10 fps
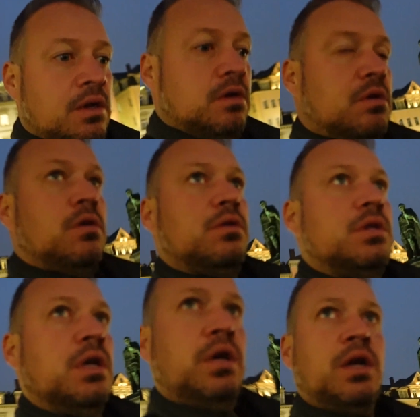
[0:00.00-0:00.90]
Und
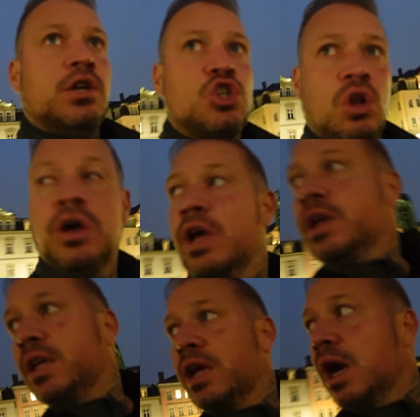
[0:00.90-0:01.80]
dann schleudere
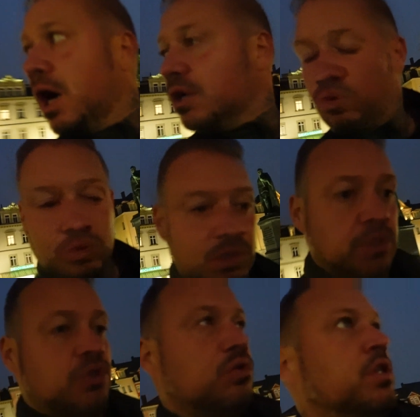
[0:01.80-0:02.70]
ich gegen 8 Uhr
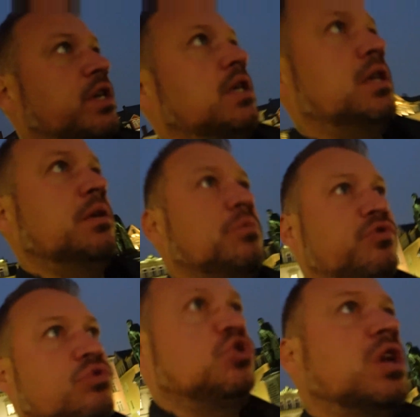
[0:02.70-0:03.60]
ins Hotel, lege mich
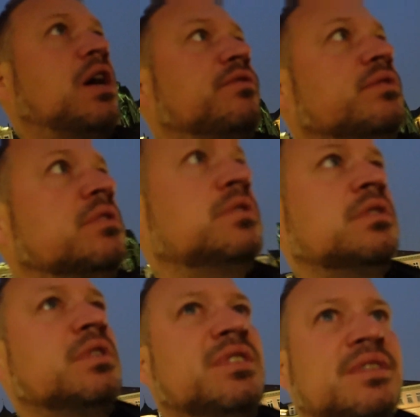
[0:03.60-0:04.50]
früh schlafen.
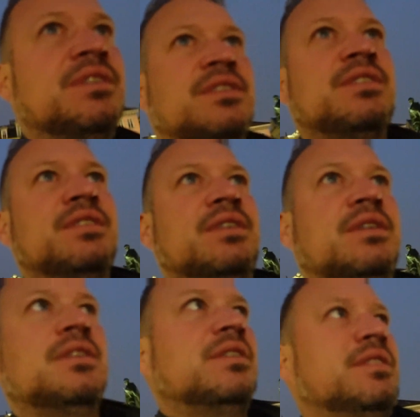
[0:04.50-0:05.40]

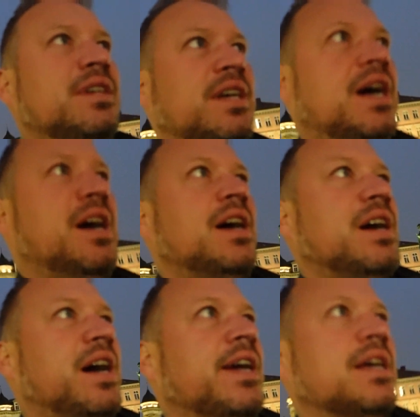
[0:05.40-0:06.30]
Digga,
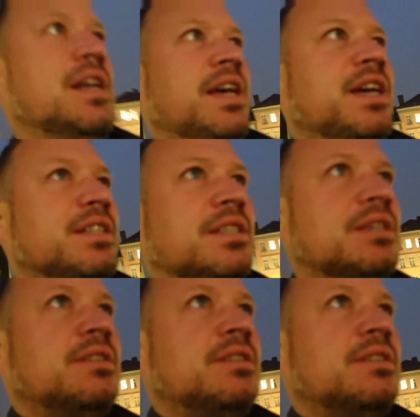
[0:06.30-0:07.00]
reingelegt.